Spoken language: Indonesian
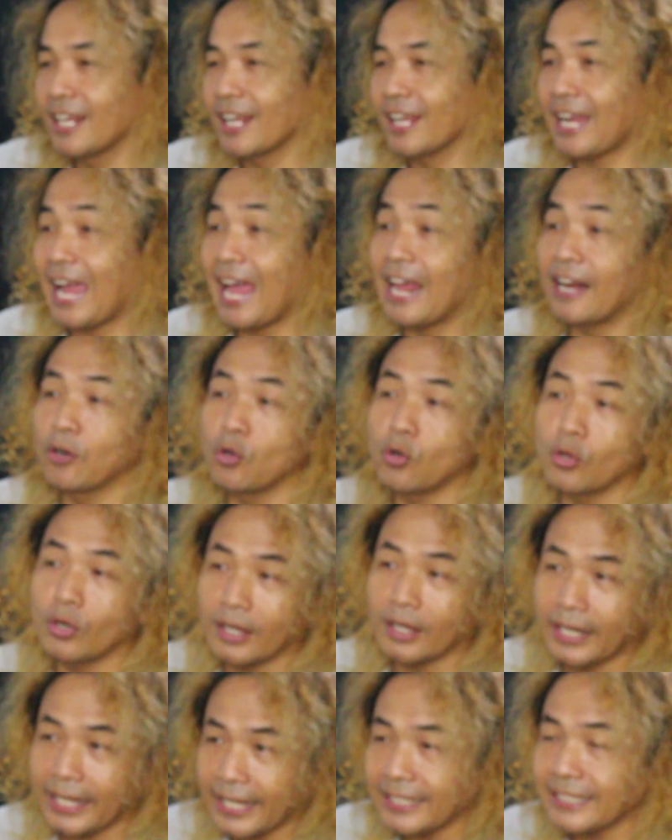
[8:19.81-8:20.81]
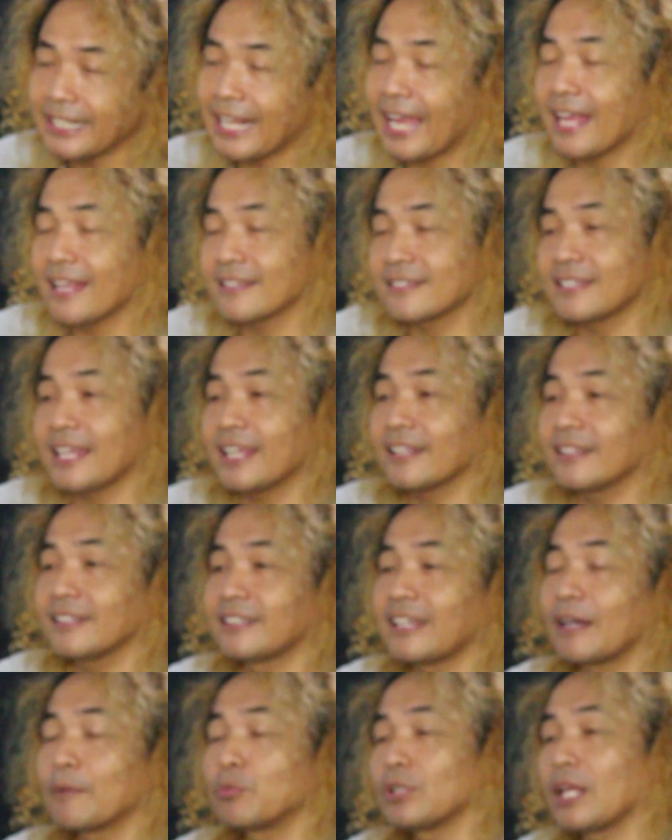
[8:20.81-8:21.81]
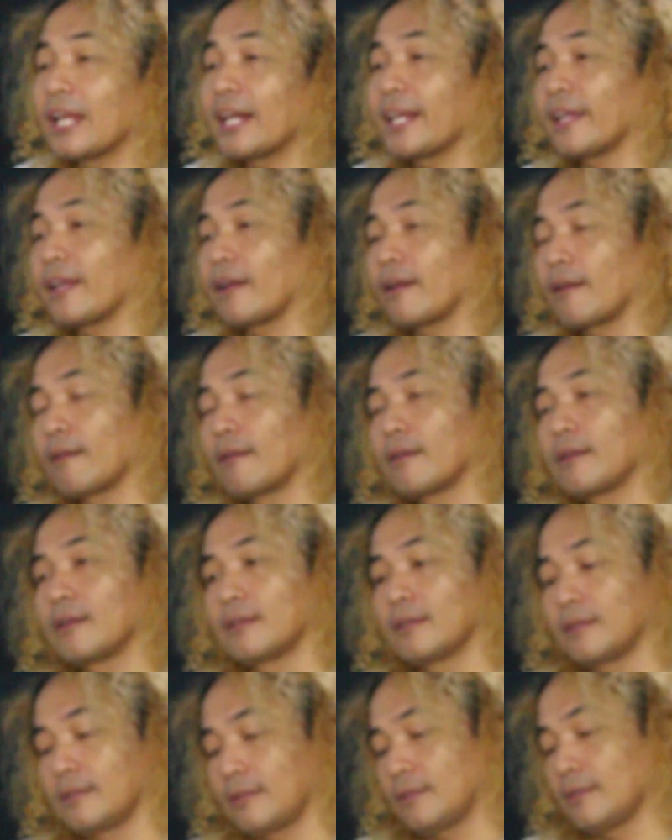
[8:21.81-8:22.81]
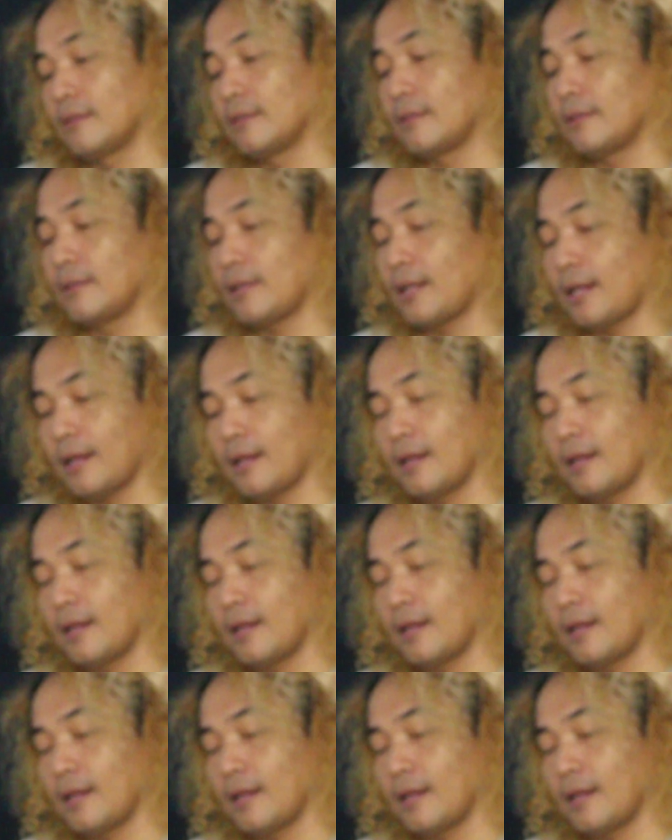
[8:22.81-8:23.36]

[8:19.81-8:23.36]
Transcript: kalau linknya saya tidak punya link ya.